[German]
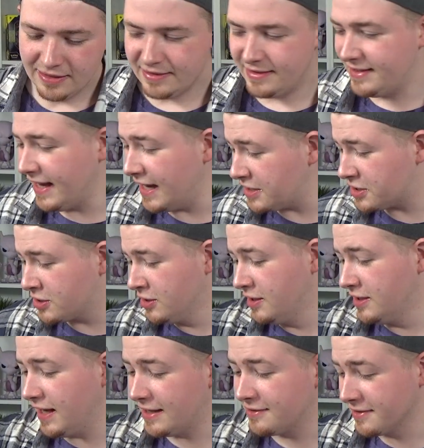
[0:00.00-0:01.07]
Sehr
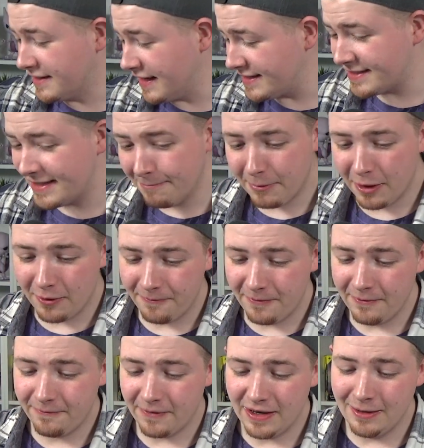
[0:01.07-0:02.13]
schön. Also das steppt man auf
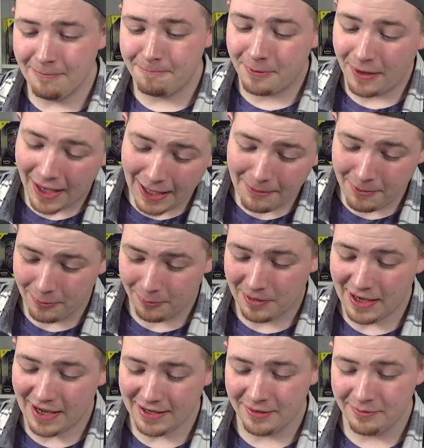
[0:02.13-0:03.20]
jeden Fall eine
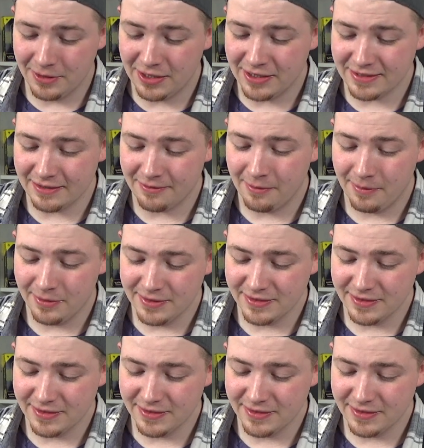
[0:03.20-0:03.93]
Premium-Karte, würde ich jetzt einfach mal so